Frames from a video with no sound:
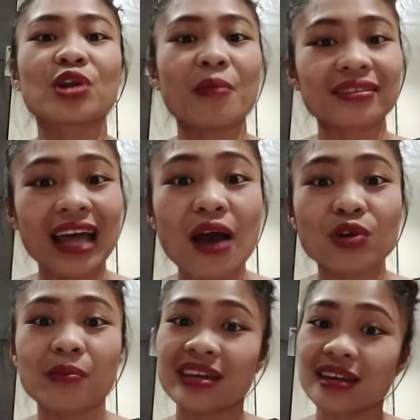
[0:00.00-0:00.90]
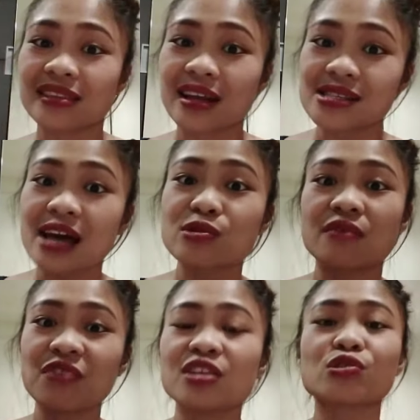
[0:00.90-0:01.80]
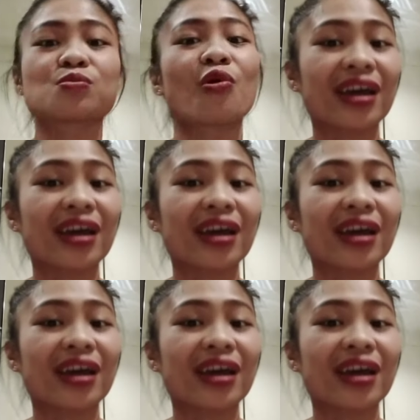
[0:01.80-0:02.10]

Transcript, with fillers: mo ng mga tao na maging interesado sa videos mo.